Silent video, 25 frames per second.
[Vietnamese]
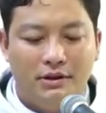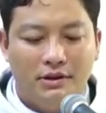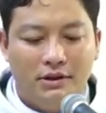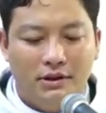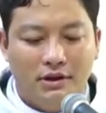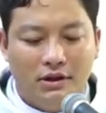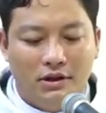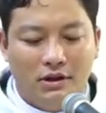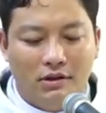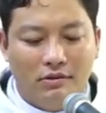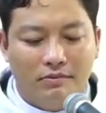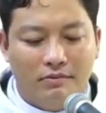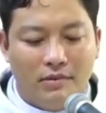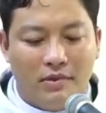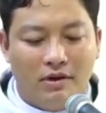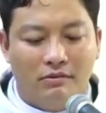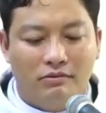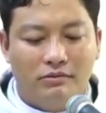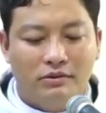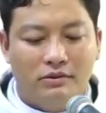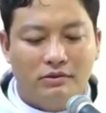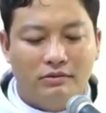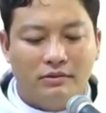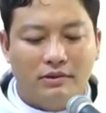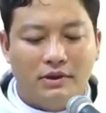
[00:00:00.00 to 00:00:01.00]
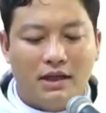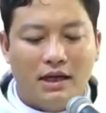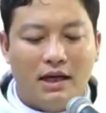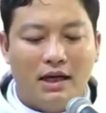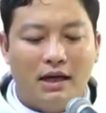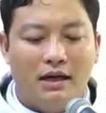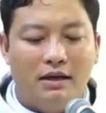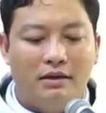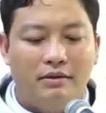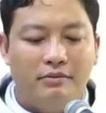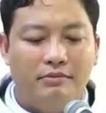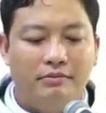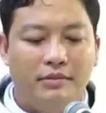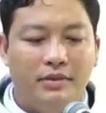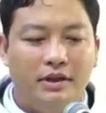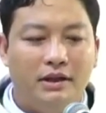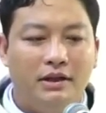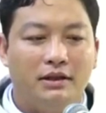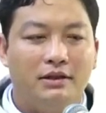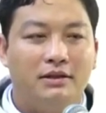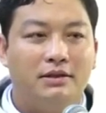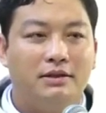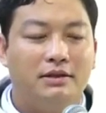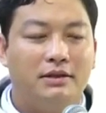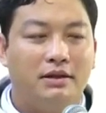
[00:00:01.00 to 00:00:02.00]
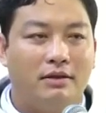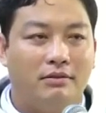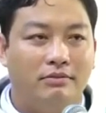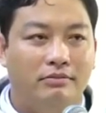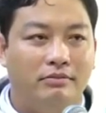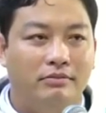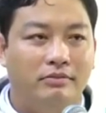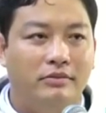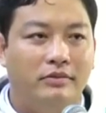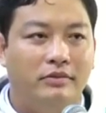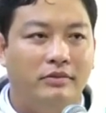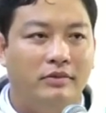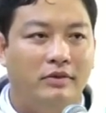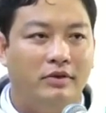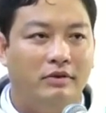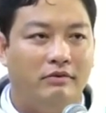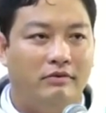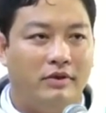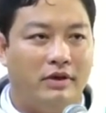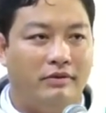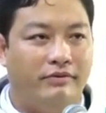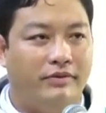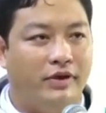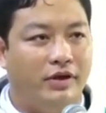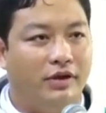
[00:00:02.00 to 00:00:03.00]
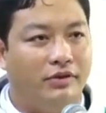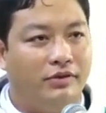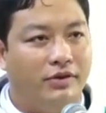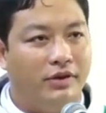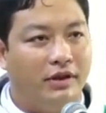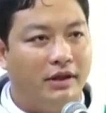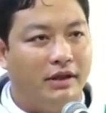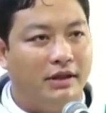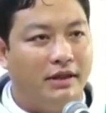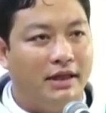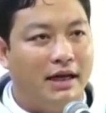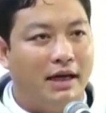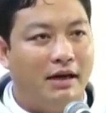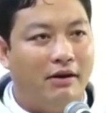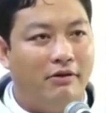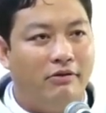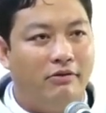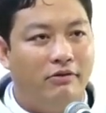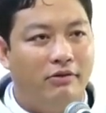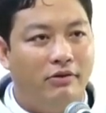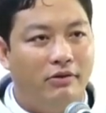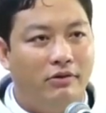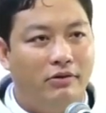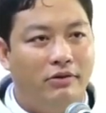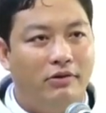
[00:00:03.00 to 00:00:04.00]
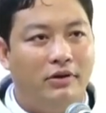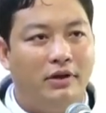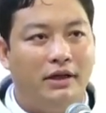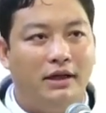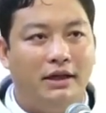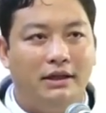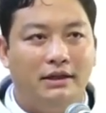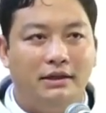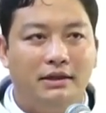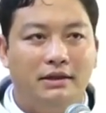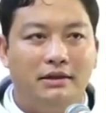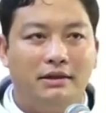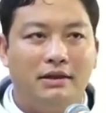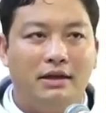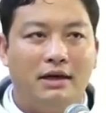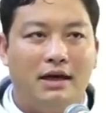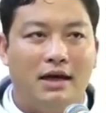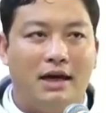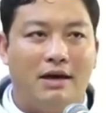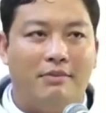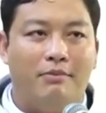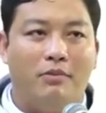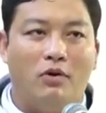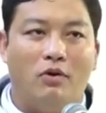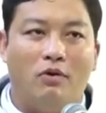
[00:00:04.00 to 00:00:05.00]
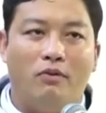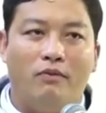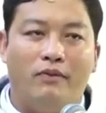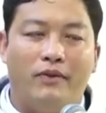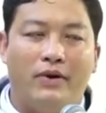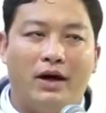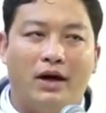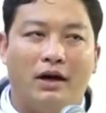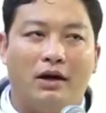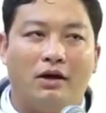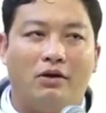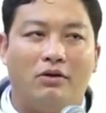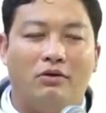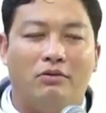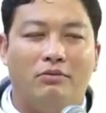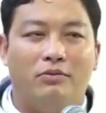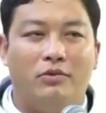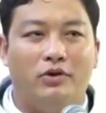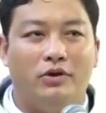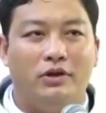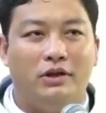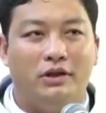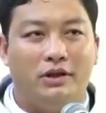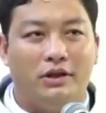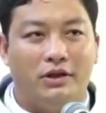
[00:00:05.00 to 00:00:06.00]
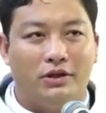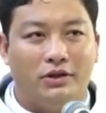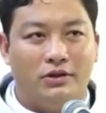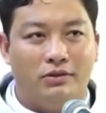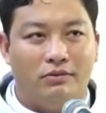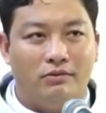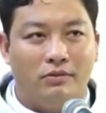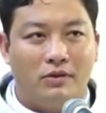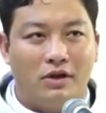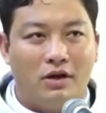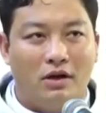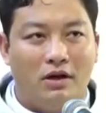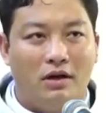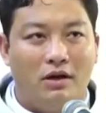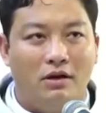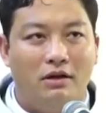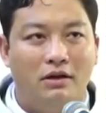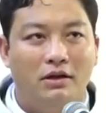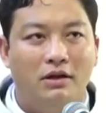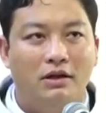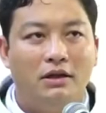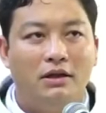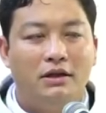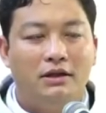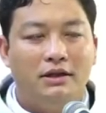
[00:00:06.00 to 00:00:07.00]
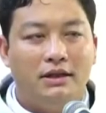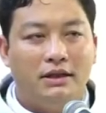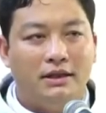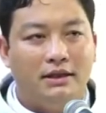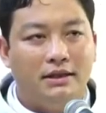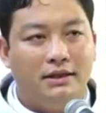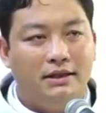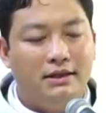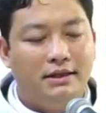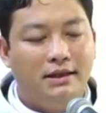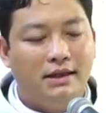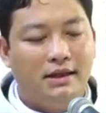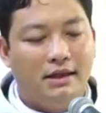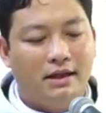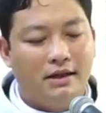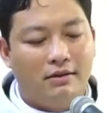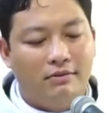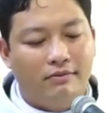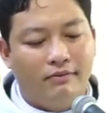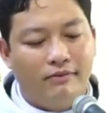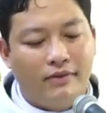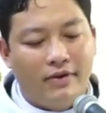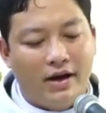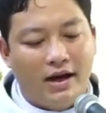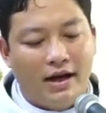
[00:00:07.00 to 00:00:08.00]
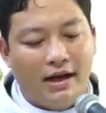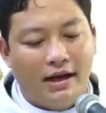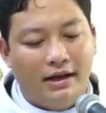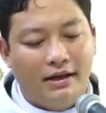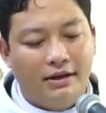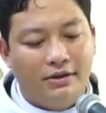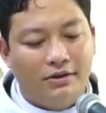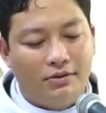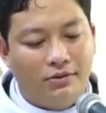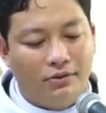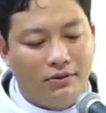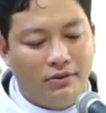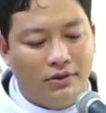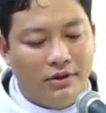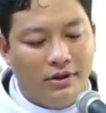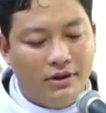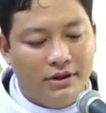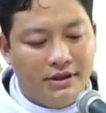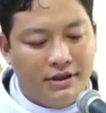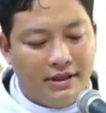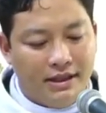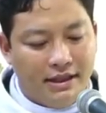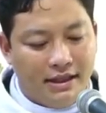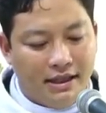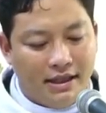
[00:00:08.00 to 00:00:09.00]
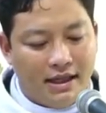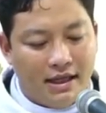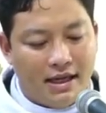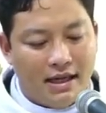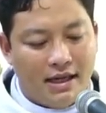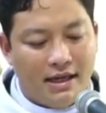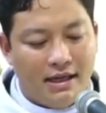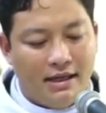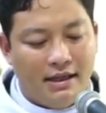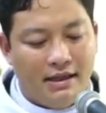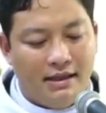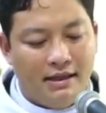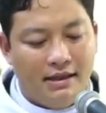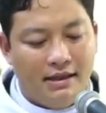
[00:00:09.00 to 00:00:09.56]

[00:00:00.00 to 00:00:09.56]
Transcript: Ước mong chúng ta biết sống về việc truyền giáo, luôn ý thức là bổn phận của mỗi người chúng con chứ không phải của riêng ai.